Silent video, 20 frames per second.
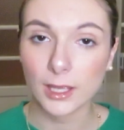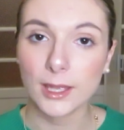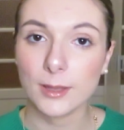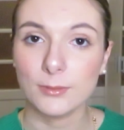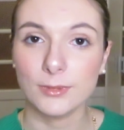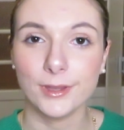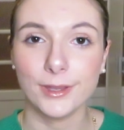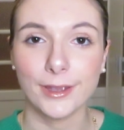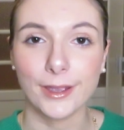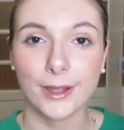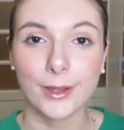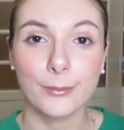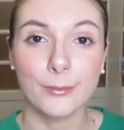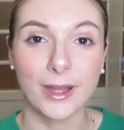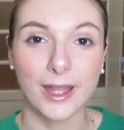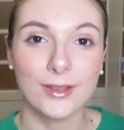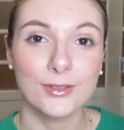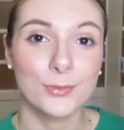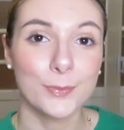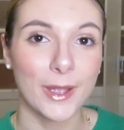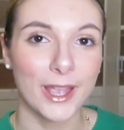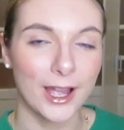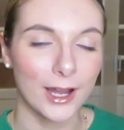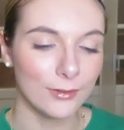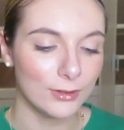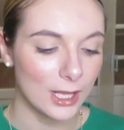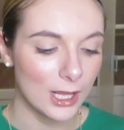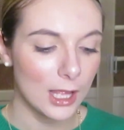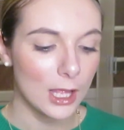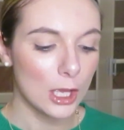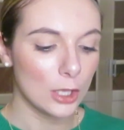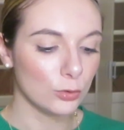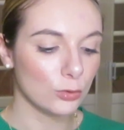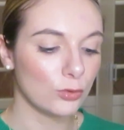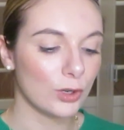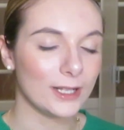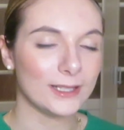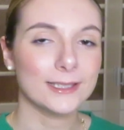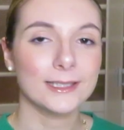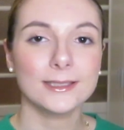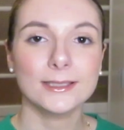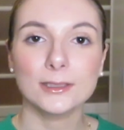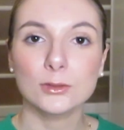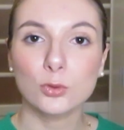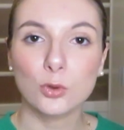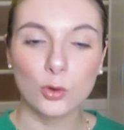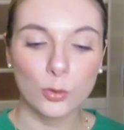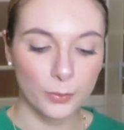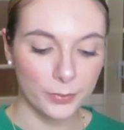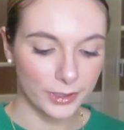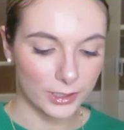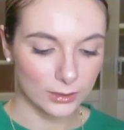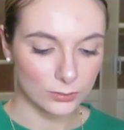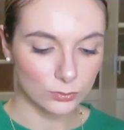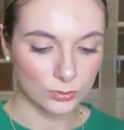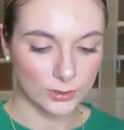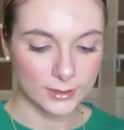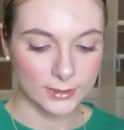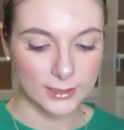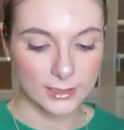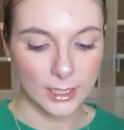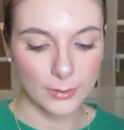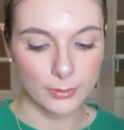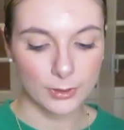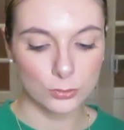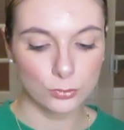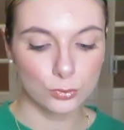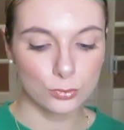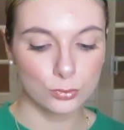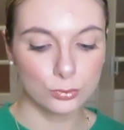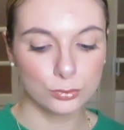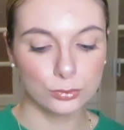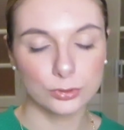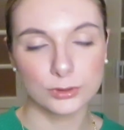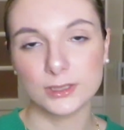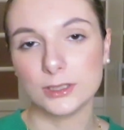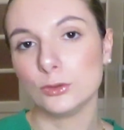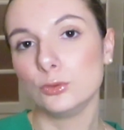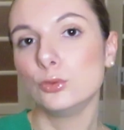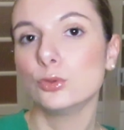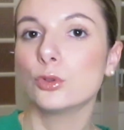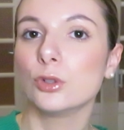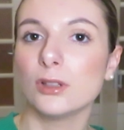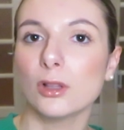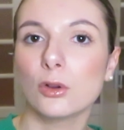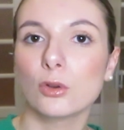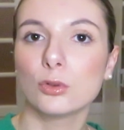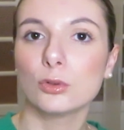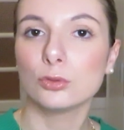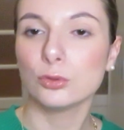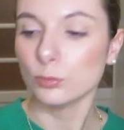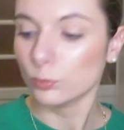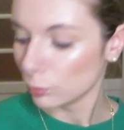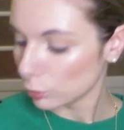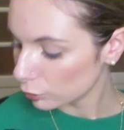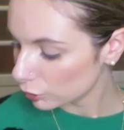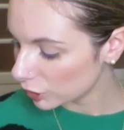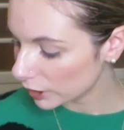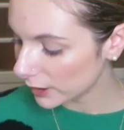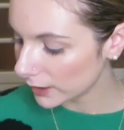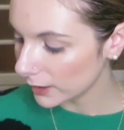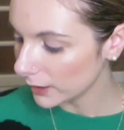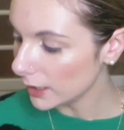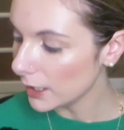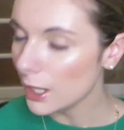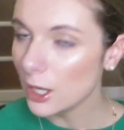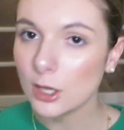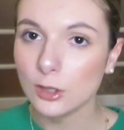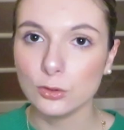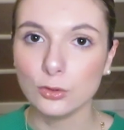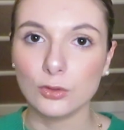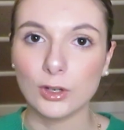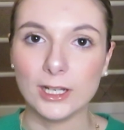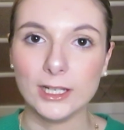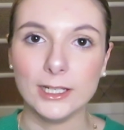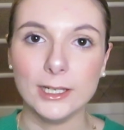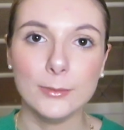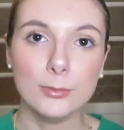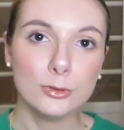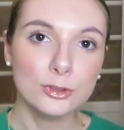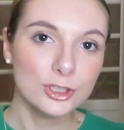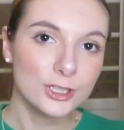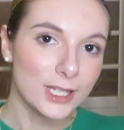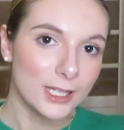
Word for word: MDR c'est pas grave donc voilà ça c'est trop bien donc ça c'est de la part du coup c'est du côté en gros de mon chéri donc voilà les petits